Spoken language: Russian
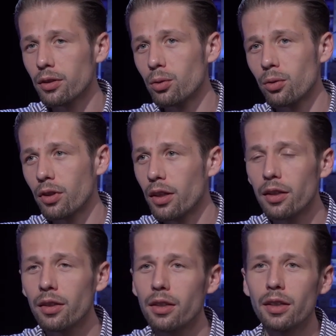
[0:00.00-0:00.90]

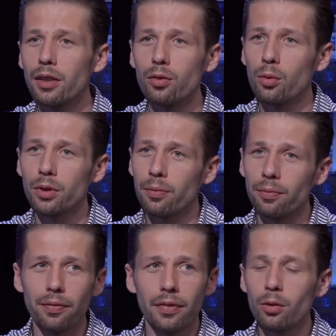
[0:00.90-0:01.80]
41, 38,
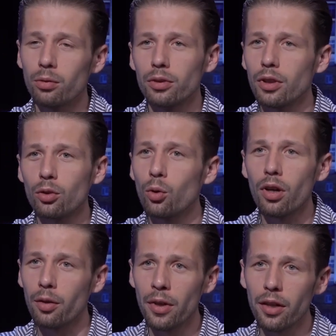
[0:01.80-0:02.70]
ну, кто
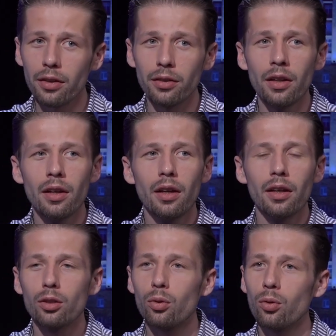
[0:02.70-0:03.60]
как меряет,
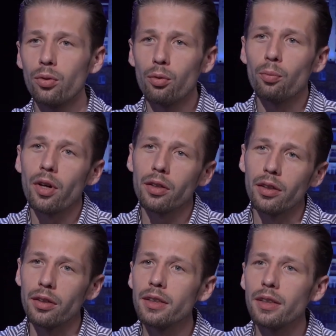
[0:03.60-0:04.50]
то в его
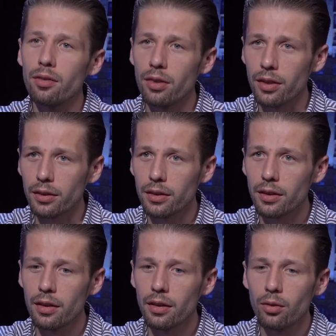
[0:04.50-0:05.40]
партии 10-12.
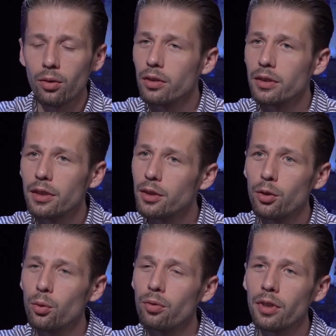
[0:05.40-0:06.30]
Ну а с
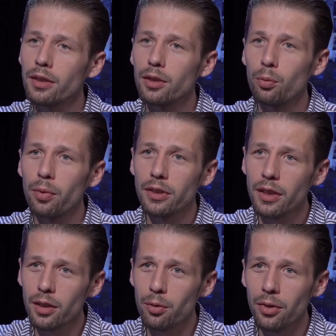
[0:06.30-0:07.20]

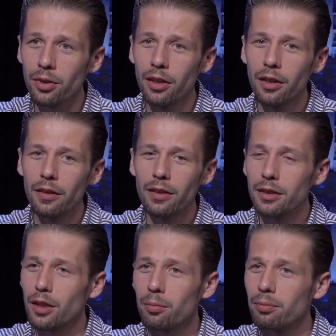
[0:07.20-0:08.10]
10-12% ты
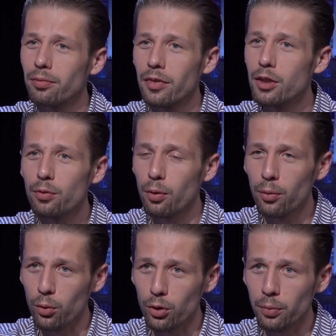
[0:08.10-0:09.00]
сам не
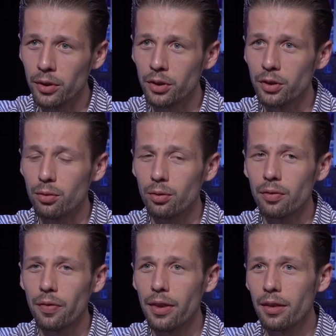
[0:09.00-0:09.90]
сформируешь большинство.
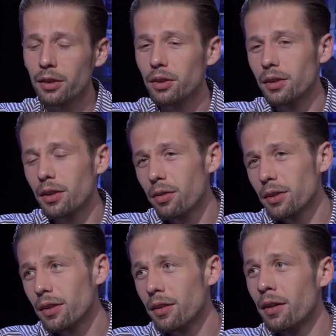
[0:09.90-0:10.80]
Значит,
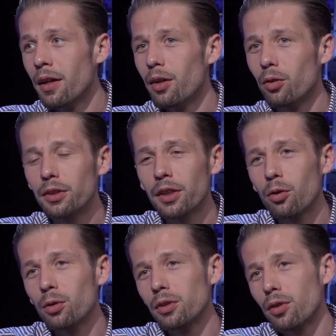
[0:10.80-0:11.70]
соответственно, все
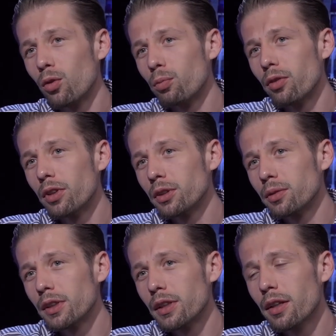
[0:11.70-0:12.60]
находятся в таком подвешенном
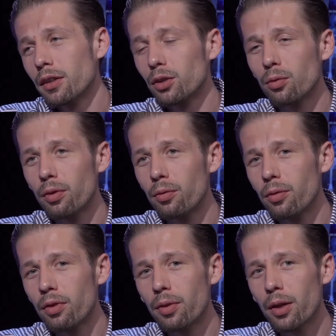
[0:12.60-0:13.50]
состоянии, что
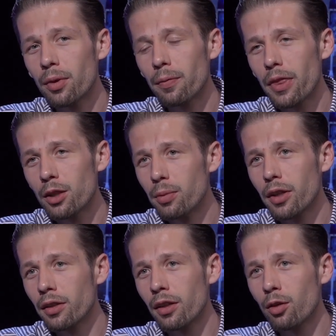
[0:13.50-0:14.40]
во время
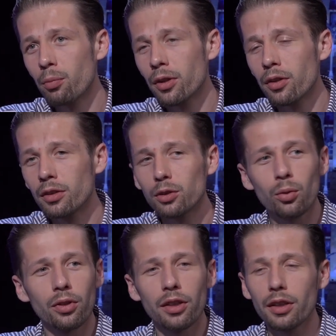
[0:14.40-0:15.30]
избирательной кампании
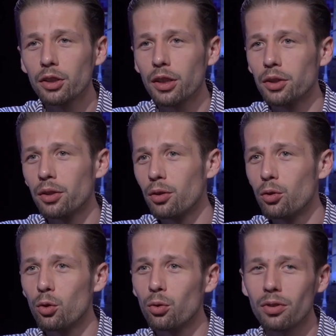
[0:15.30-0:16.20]
настолько не нажечь
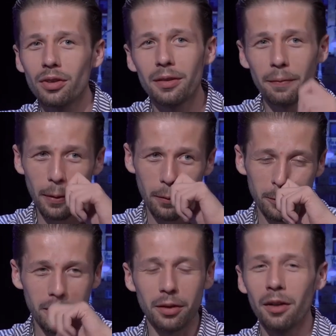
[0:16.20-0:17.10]
друг, э,
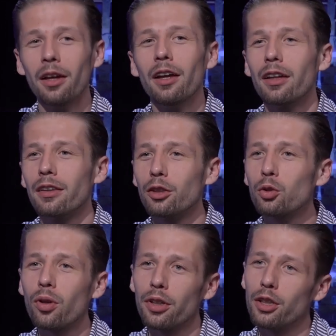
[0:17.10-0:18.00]
ну,
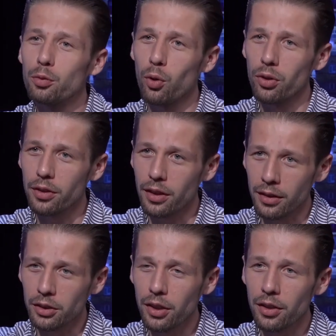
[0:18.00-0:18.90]
настолько не испортить
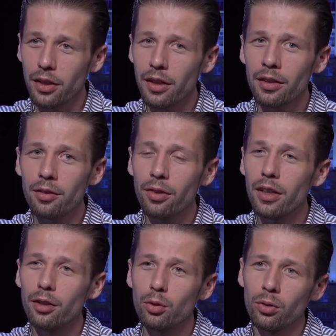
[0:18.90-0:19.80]
отношения и не
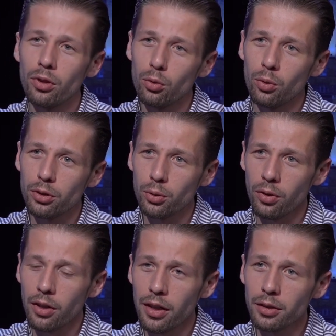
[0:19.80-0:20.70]
вылить друг на друга
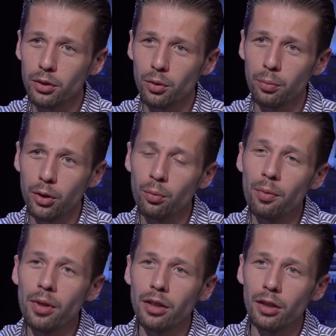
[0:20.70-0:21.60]
столько грязи, чтобы потом
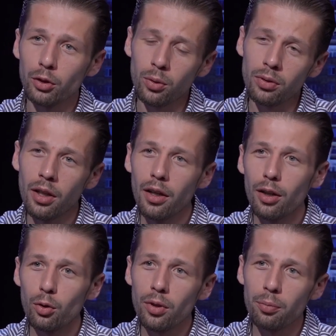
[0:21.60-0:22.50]
иметь лицо
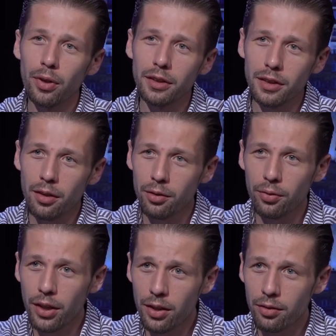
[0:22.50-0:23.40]
людям представить
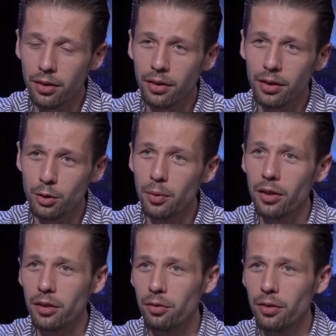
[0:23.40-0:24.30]
в Киеве,
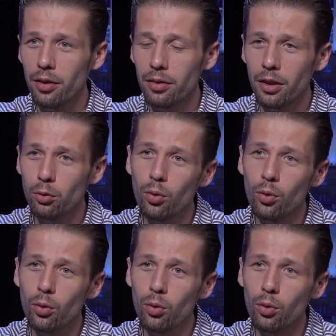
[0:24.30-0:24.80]
избирателям Киеве, на ту